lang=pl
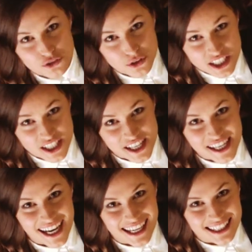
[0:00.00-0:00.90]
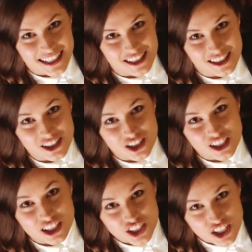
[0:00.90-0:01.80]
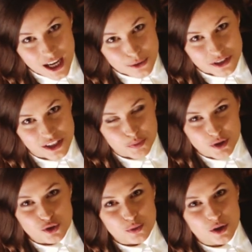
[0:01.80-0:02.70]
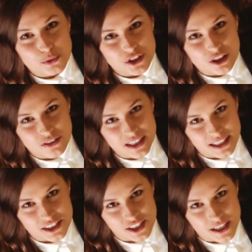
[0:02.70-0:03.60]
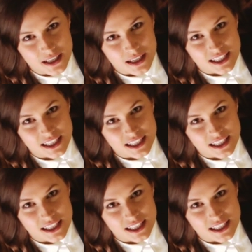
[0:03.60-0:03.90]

To właśnie ich charakterystyczny kształt i sposób komunikowania się